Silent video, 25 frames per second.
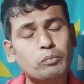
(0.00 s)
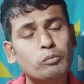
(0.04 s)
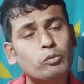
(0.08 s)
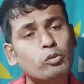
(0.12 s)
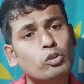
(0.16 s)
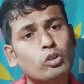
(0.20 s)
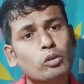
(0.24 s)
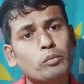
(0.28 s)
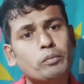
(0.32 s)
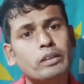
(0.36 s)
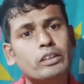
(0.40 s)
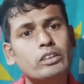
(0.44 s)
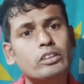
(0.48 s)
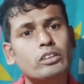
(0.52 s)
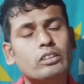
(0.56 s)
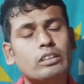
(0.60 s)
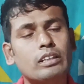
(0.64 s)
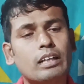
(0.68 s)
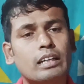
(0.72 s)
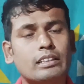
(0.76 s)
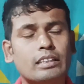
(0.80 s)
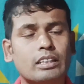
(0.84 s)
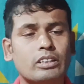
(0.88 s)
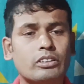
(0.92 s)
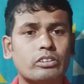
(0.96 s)
পুরো ভিডিওটি
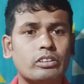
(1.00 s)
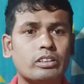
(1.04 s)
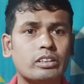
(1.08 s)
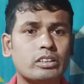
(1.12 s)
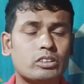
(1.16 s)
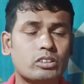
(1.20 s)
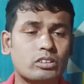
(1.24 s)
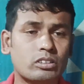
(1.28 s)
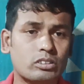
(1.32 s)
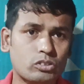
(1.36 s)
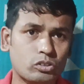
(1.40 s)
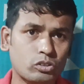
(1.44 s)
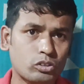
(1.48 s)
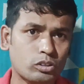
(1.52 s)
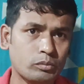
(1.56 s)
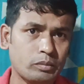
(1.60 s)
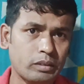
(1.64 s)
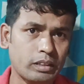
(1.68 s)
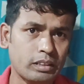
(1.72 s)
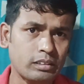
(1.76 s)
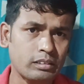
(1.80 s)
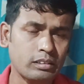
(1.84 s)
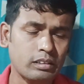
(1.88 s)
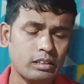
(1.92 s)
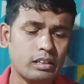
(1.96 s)
আশা করি
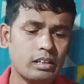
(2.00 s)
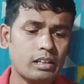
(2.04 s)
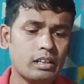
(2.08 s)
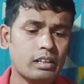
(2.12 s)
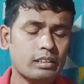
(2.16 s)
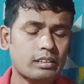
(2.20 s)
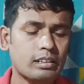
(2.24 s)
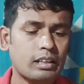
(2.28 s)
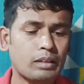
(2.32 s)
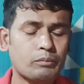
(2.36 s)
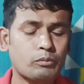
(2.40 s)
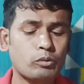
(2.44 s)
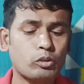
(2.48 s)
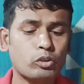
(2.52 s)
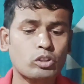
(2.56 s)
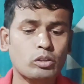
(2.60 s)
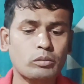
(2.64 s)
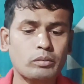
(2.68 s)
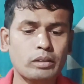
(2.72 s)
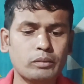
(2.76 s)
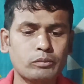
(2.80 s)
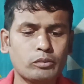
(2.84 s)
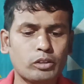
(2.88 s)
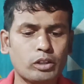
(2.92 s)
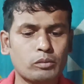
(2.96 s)
শুনবেন তাই
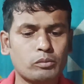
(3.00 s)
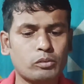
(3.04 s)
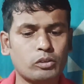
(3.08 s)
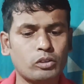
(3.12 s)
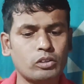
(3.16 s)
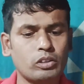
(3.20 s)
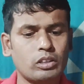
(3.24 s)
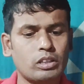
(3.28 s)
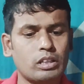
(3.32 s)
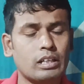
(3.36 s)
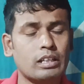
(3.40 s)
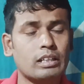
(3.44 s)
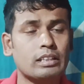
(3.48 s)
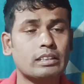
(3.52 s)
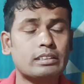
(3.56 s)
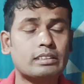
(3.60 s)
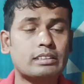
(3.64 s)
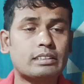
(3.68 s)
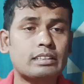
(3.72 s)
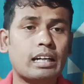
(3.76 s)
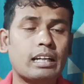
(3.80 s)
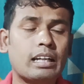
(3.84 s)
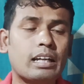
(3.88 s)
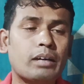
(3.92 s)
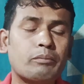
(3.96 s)
প্রথমেই বলবো
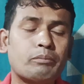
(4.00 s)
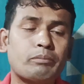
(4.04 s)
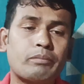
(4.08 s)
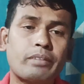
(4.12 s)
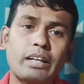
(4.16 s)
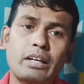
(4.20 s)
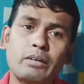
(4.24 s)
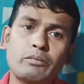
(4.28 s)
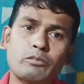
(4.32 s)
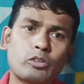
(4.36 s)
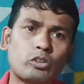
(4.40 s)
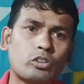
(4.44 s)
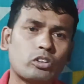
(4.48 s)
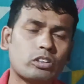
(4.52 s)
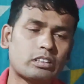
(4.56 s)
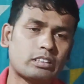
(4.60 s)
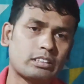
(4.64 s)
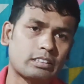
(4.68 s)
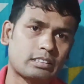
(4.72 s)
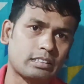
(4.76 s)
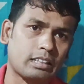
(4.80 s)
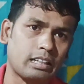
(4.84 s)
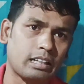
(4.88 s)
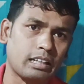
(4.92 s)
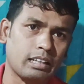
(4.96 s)
যারা প্রেম
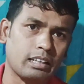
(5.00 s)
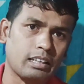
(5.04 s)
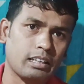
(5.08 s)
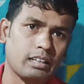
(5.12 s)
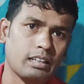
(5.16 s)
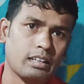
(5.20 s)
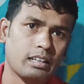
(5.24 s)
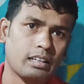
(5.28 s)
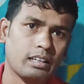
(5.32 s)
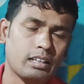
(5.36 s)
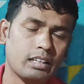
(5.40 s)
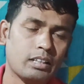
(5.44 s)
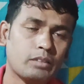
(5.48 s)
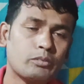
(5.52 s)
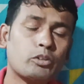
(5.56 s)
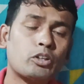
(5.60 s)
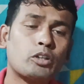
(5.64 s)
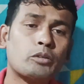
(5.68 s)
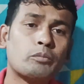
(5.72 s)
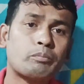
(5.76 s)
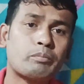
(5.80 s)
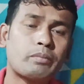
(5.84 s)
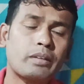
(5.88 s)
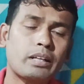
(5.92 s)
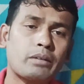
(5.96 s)
করতে চায় এবং
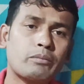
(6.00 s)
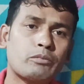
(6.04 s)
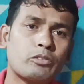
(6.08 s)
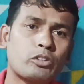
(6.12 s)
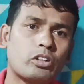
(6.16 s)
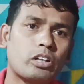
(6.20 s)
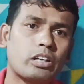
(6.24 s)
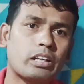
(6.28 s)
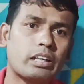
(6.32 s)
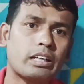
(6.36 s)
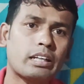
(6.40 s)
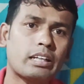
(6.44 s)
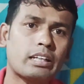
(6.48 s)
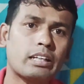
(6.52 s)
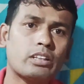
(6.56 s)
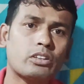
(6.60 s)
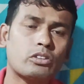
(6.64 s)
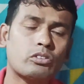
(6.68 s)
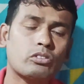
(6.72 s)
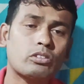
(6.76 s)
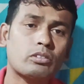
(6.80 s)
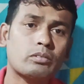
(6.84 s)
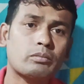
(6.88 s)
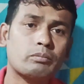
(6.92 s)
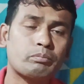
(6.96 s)
প্রেম করে
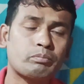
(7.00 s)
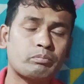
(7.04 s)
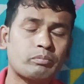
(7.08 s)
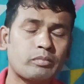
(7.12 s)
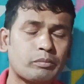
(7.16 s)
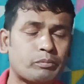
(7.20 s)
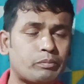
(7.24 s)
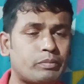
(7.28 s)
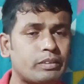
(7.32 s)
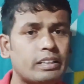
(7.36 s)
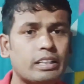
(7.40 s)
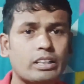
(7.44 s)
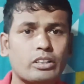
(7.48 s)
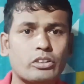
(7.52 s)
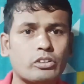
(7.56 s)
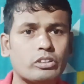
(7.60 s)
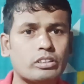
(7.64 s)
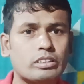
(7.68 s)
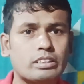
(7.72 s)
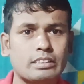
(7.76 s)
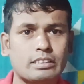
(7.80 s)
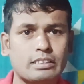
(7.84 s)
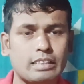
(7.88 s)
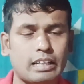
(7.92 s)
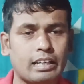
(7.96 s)
কিন্তু বিয়ে
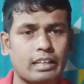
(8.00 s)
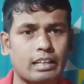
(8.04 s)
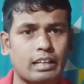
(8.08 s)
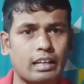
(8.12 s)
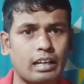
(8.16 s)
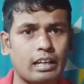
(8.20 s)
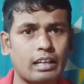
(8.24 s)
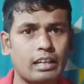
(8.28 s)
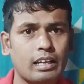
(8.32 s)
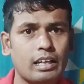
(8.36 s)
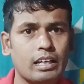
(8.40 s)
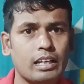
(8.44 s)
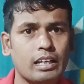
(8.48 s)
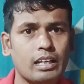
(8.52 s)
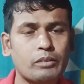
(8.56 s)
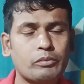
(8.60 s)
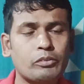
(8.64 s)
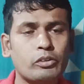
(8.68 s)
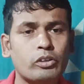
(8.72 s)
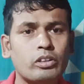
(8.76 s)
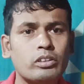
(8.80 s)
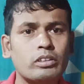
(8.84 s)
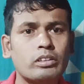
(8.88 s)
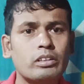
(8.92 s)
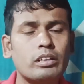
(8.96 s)
করতে চায় না
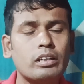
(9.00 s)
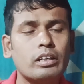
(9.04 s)
এবং